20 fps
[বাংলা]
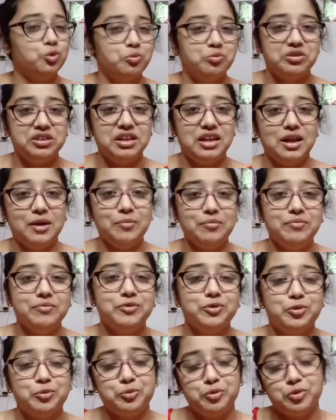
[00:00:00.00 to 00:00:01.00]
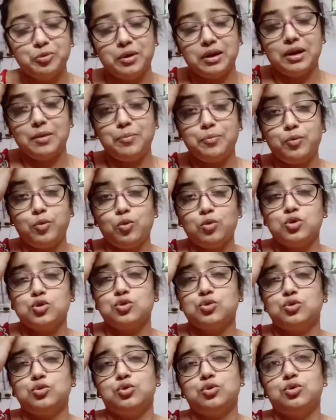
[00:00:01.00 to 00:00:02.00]
ঘুম দিলাম দুপুরবেলা
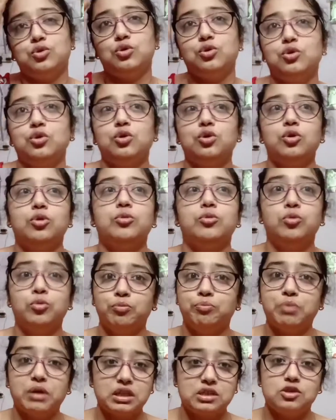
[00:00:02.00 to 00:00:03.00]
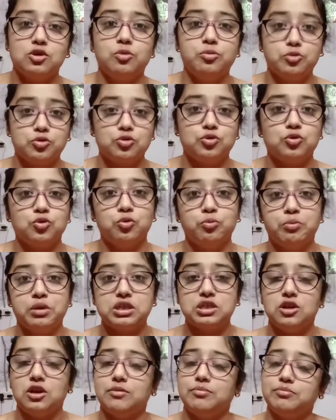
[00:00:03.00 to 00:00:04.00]
প্রচণ্ড ঘুম পাচ্ছিল প্রচণ্ড ঘুম
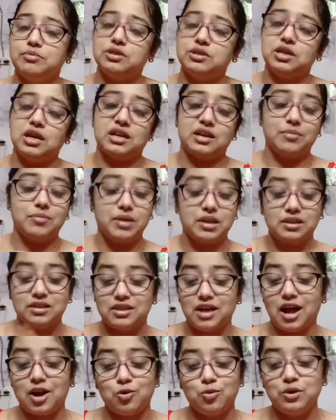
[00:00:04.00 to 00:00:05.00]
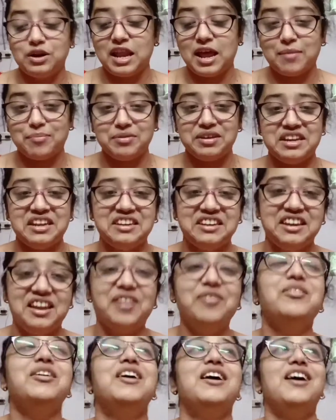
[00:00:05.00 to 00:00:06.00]
পাচ্ছিল আর একটা মানে দারুণ ন্যাপ নিয়ে
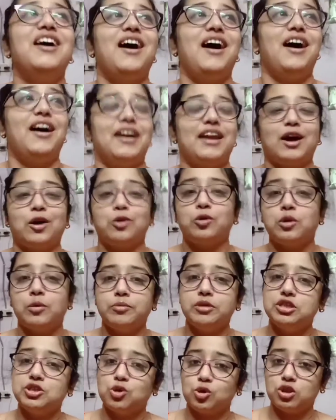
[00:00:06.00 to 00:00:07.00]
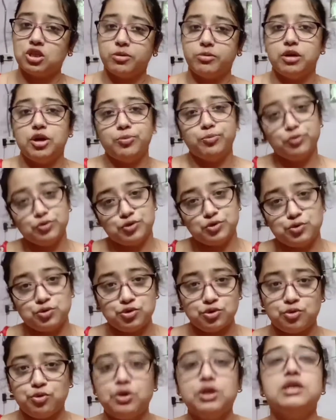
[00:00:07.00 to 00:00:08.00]
নিলাম আর এখন আমি সন্ধ্যাবেলা পুজো
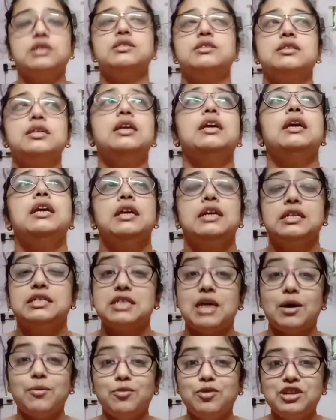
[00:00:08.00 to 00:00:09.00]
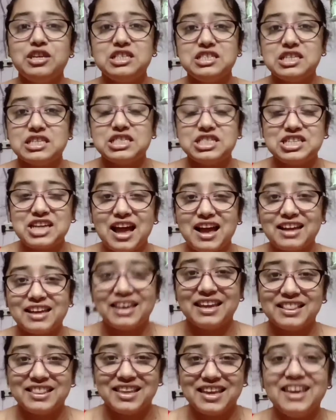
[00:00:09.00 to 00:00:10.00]
টুজো করে এসেছি যাবো নিচে চা
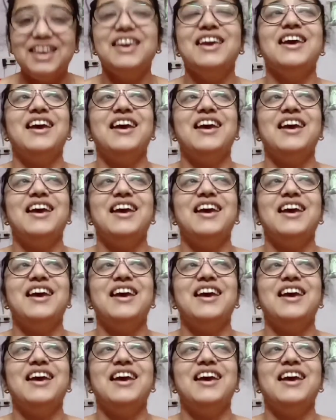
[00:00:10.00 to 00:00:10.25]
খেতে